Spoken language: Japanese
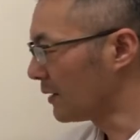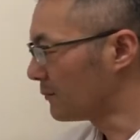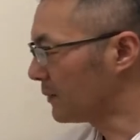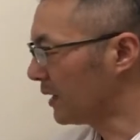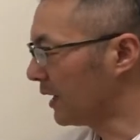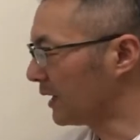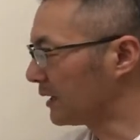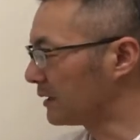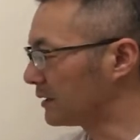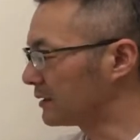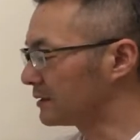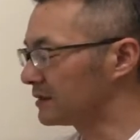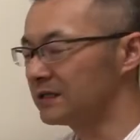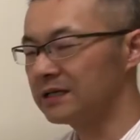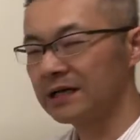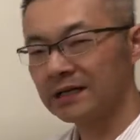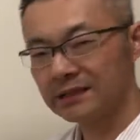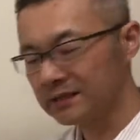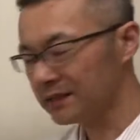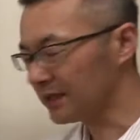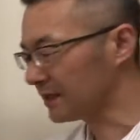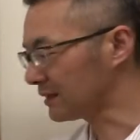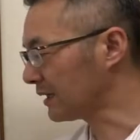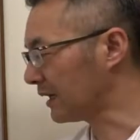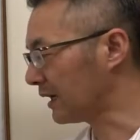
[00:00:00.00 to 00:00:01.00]
まあ、苦
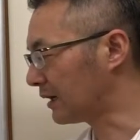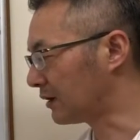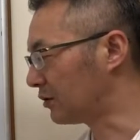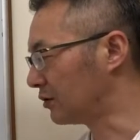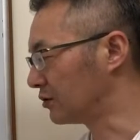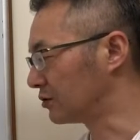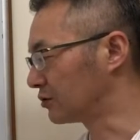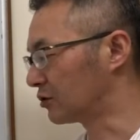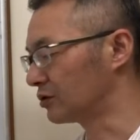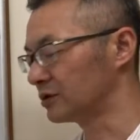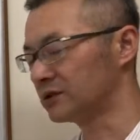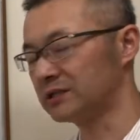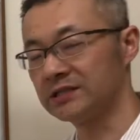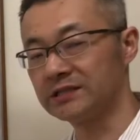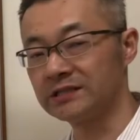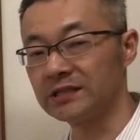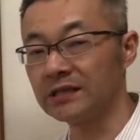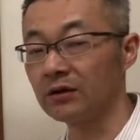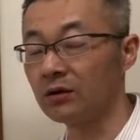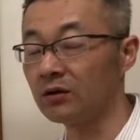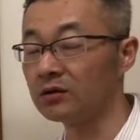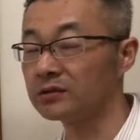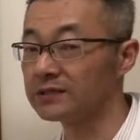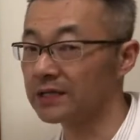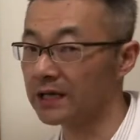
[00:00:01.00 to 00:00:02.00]
手だったらこういうちっ
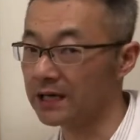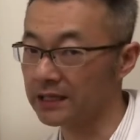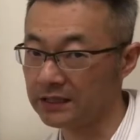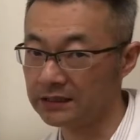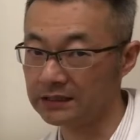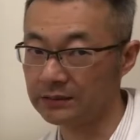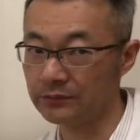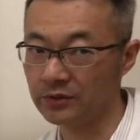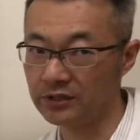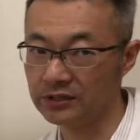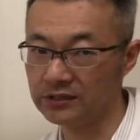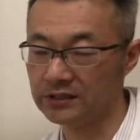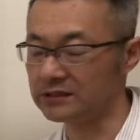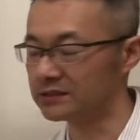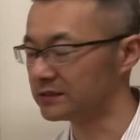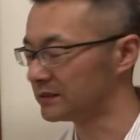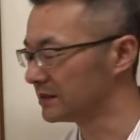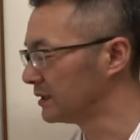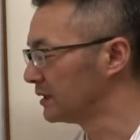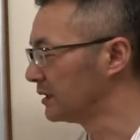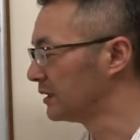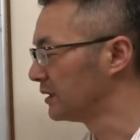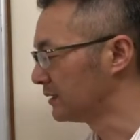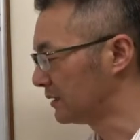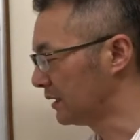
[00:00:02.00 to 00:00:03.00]
ちゃな小魚でもいいです、
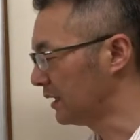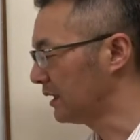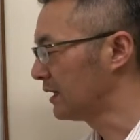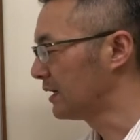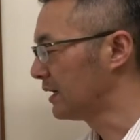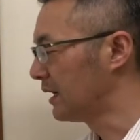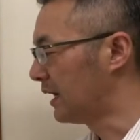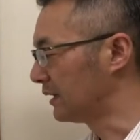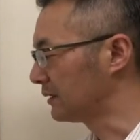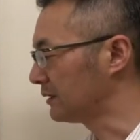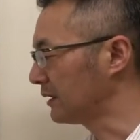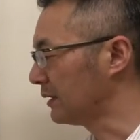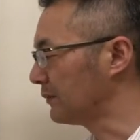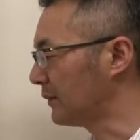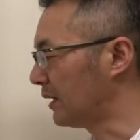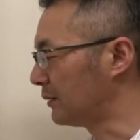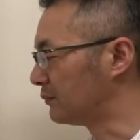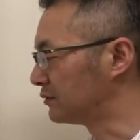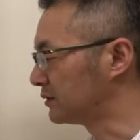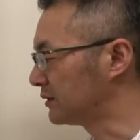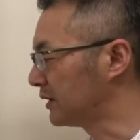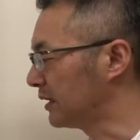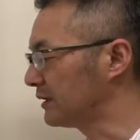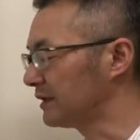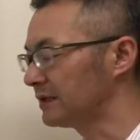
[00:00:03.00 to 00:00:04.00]
ね、あとはま
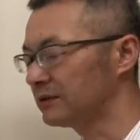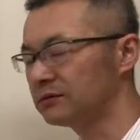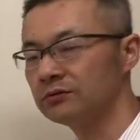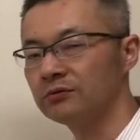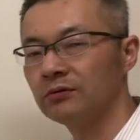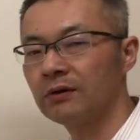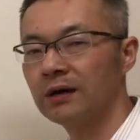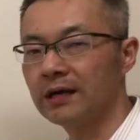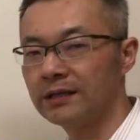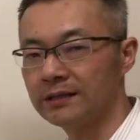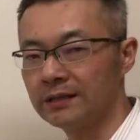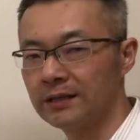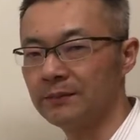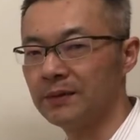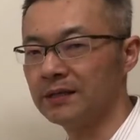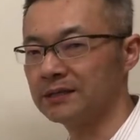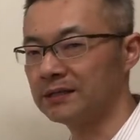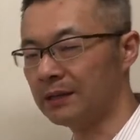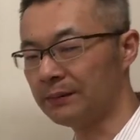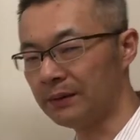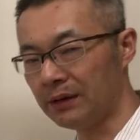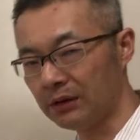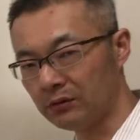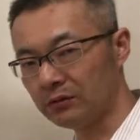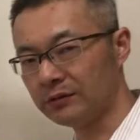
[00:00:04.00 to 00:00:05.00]
あ豚肉とかね、まあ、
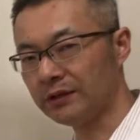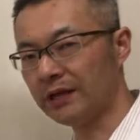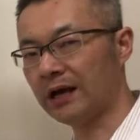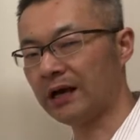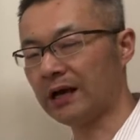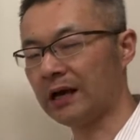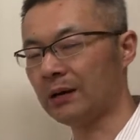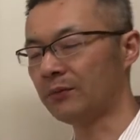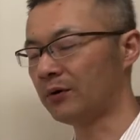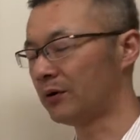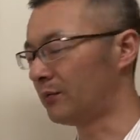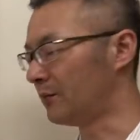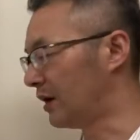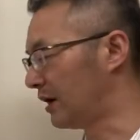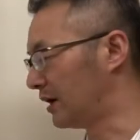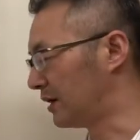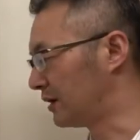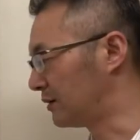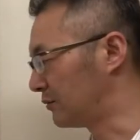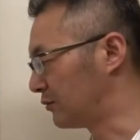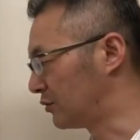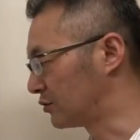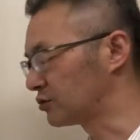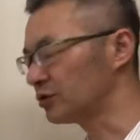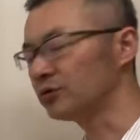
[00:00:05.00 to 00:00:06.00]
卵なんかも,、ま
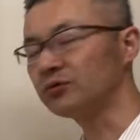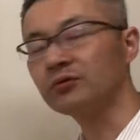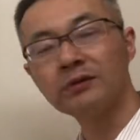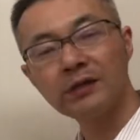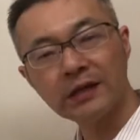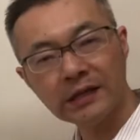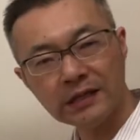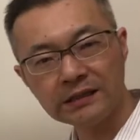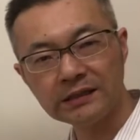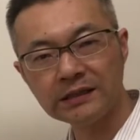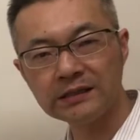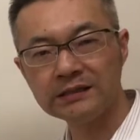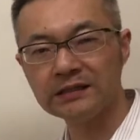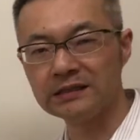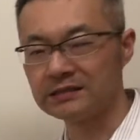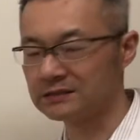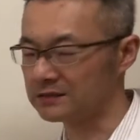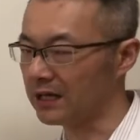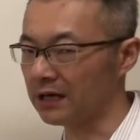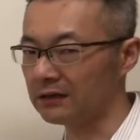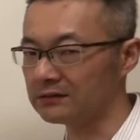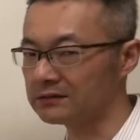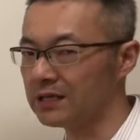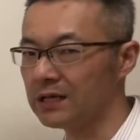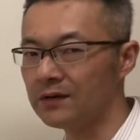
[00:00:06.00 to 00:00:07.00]
あ、もうちょっとだけでいいで
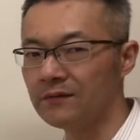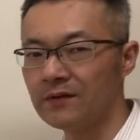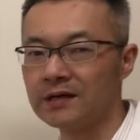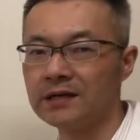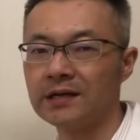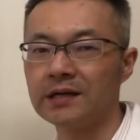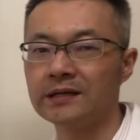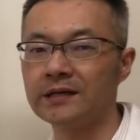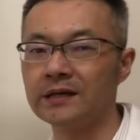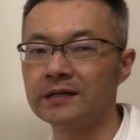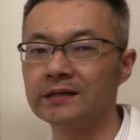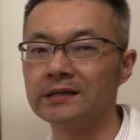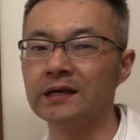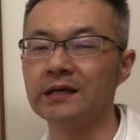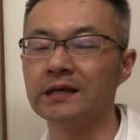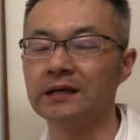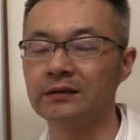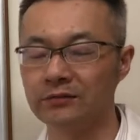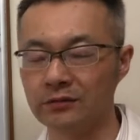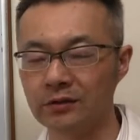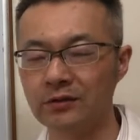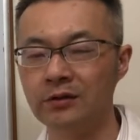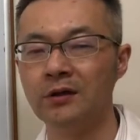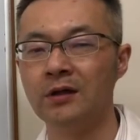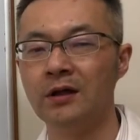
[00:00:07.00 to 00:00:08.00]
すたくさんはいらないんだけ
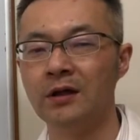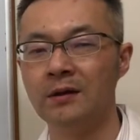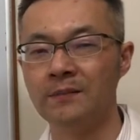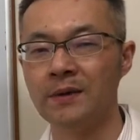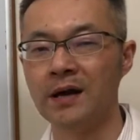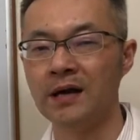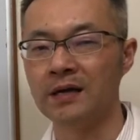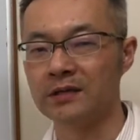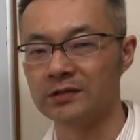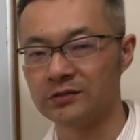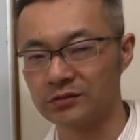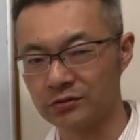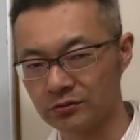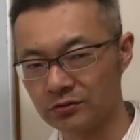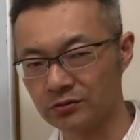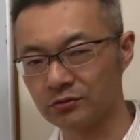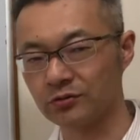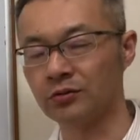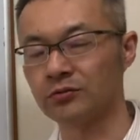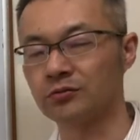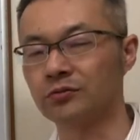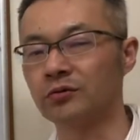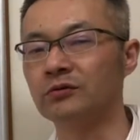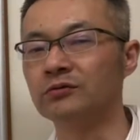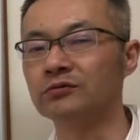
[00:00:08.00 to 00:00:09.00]
ど、まあ、ちょっと
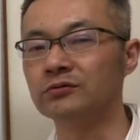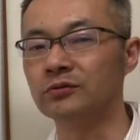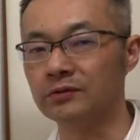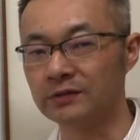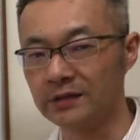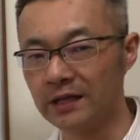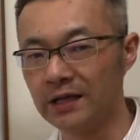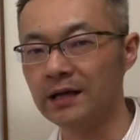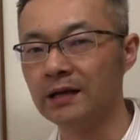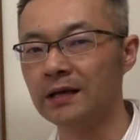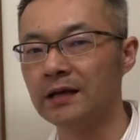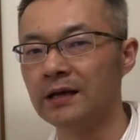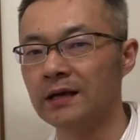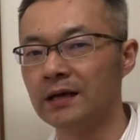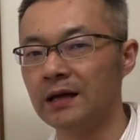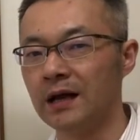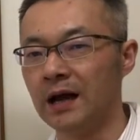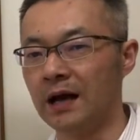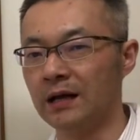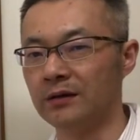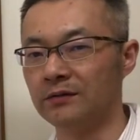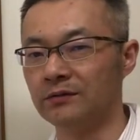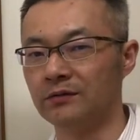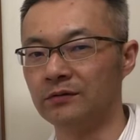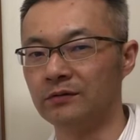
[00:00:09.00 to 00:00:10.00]
取っとくとね
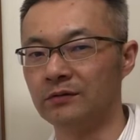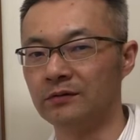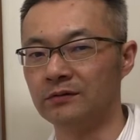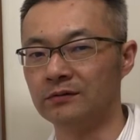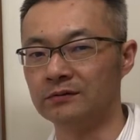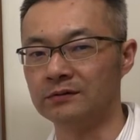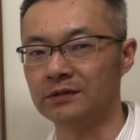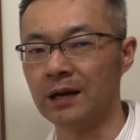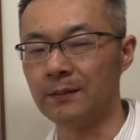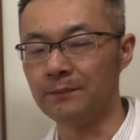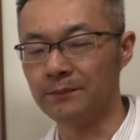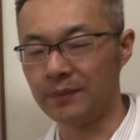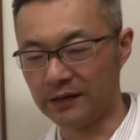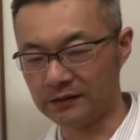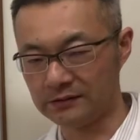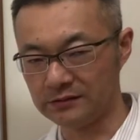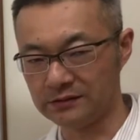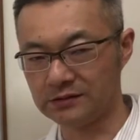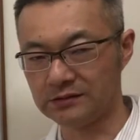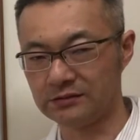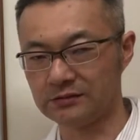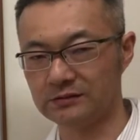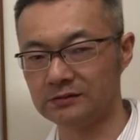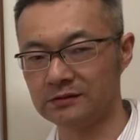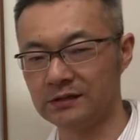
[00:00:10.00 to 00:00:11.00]
あのタンパク
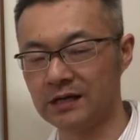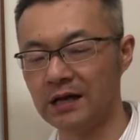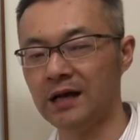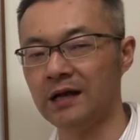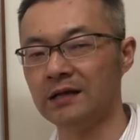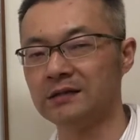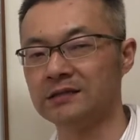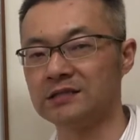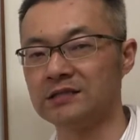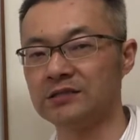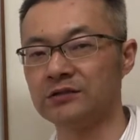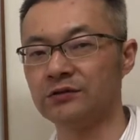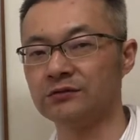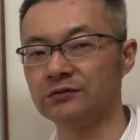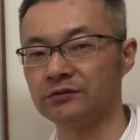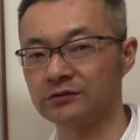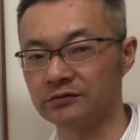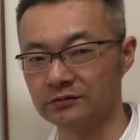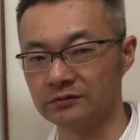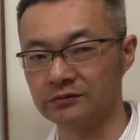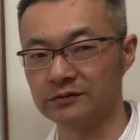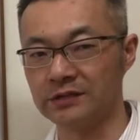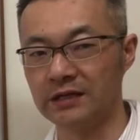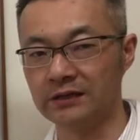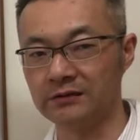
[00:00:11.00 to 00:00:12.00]
質が血を
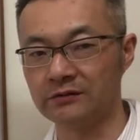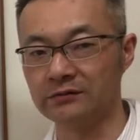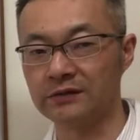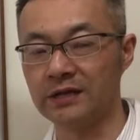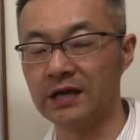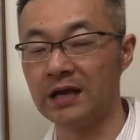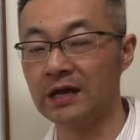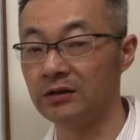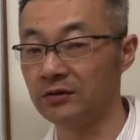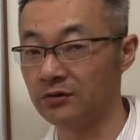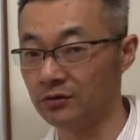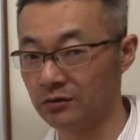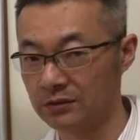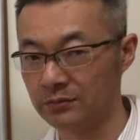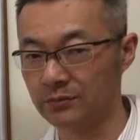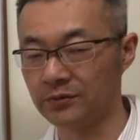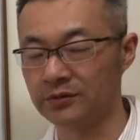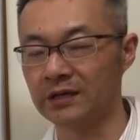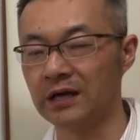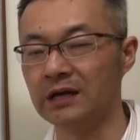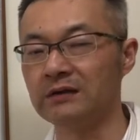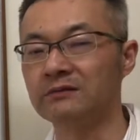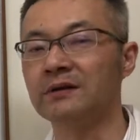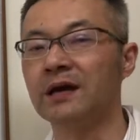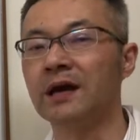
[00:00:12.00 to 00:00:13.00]
作っていく原料にも
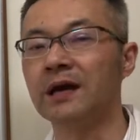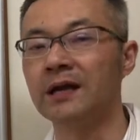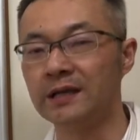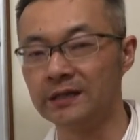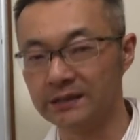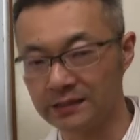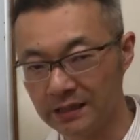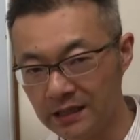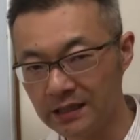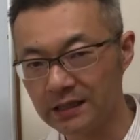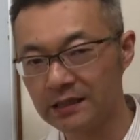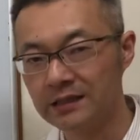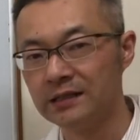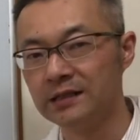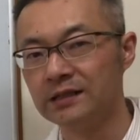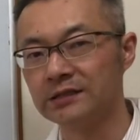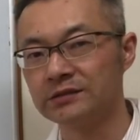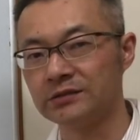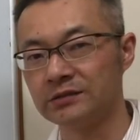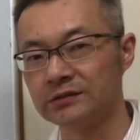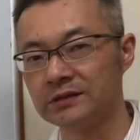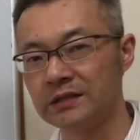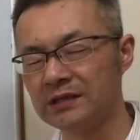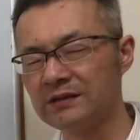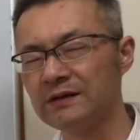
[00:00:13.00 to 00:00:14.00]
なるからね
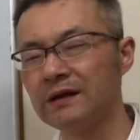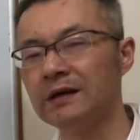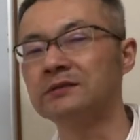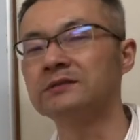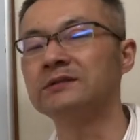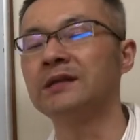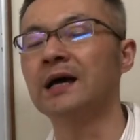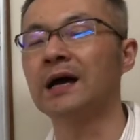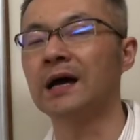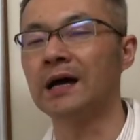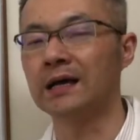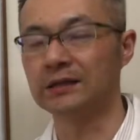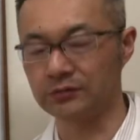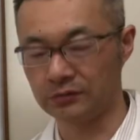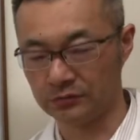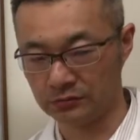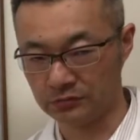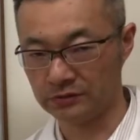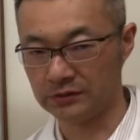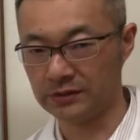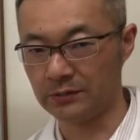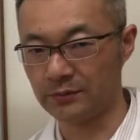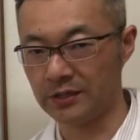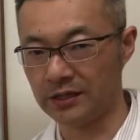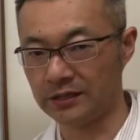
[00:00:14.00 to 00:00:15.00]
そういったのは普段から取っ
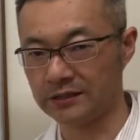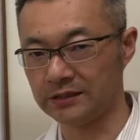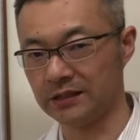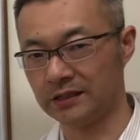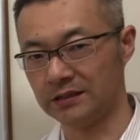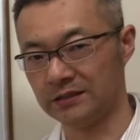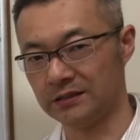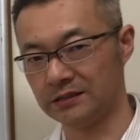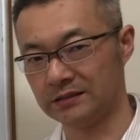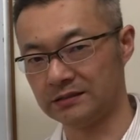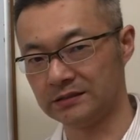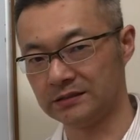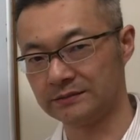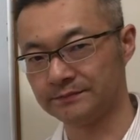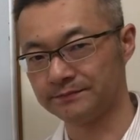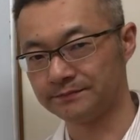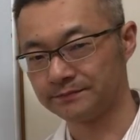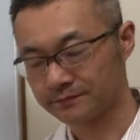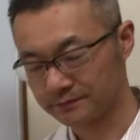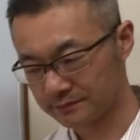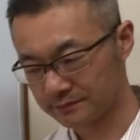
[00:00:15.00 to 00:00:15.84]
ておいてもらったらいいです